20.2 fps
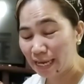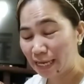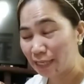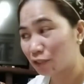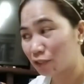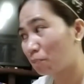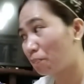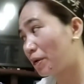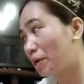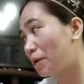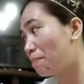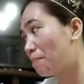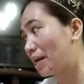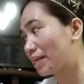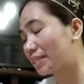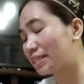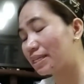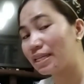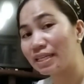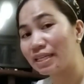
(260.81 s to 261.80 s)
So, per
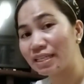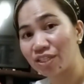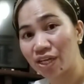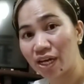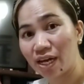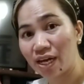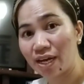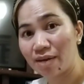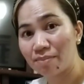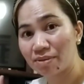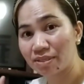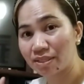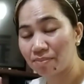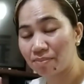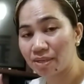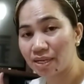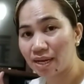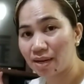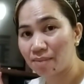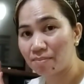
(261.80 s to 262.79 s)
box, hindi siya, ibig
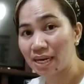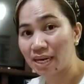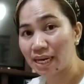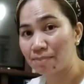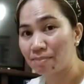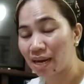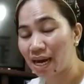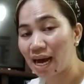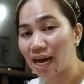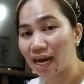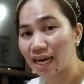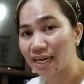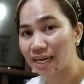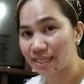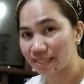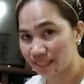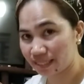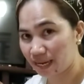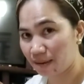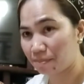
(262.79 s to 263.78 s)
sabihin na mali,
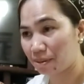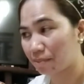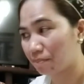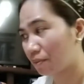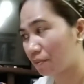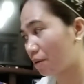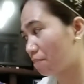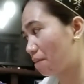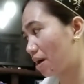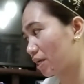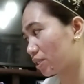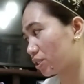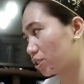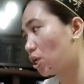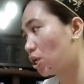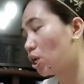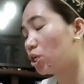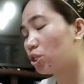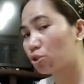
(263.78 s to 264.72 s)
makakales kapag per box.